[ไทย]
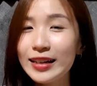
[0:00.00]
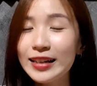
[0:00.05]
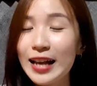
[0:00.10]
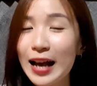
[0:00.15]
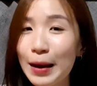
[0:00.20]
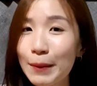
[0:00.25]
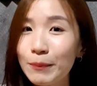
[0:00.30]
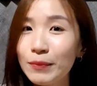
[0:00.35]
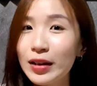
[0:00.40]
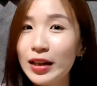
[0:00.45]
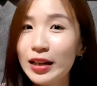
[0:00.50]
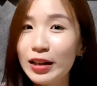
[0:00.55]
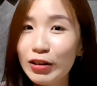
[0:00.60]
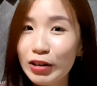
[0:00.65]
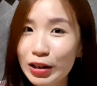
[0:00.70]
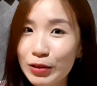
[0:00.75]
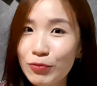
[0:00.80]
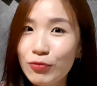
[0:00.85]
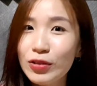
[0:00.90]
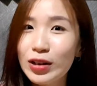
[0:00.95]
ย้ำในค
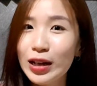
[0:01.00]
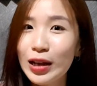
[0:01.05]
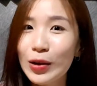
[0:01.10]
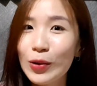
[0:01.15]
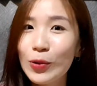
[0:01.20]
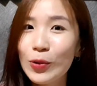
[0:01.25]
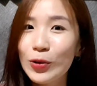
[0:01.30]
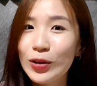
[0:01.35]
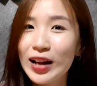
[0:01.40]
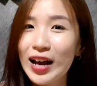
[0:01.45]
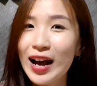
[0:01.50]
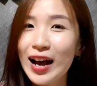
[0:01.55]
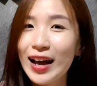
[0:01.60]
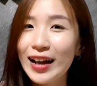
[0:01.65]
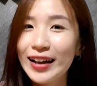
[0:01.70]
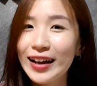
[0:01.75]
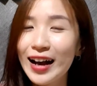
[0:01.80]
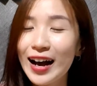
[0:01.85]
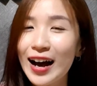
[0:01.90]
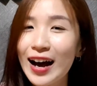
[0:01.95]
ลิปวิดีโอได้
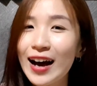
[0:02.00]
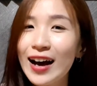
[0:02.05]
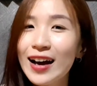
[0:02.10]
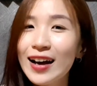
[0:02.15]
ค่ะ